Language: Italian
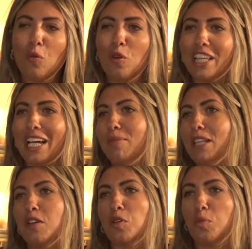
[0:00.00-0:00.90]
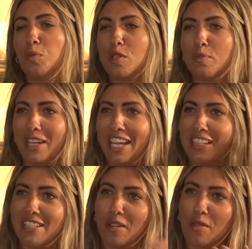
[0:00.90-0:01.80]
uno dei capitani con più
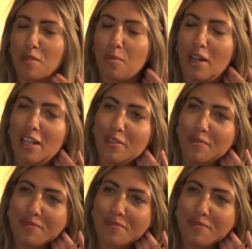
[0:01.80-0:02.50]
esperienza in questo palio.